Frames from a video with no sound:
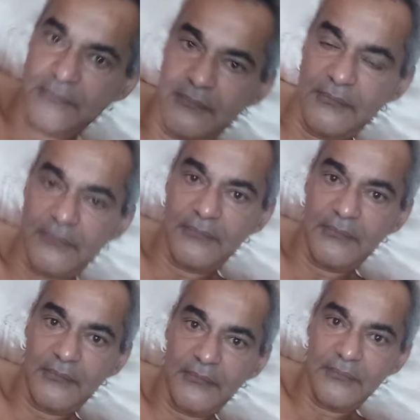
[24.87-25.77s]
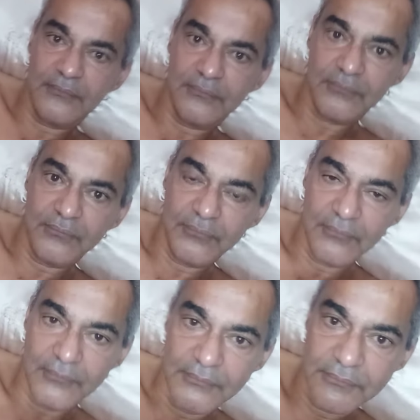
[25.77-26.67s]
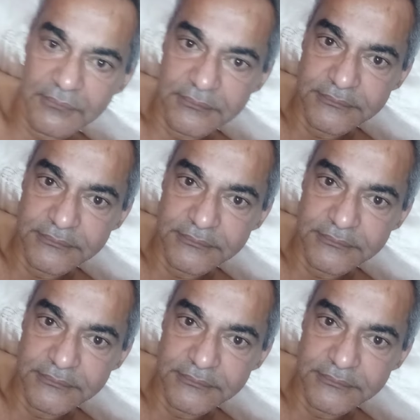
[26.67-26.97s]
Darla, como que foi esse acidente?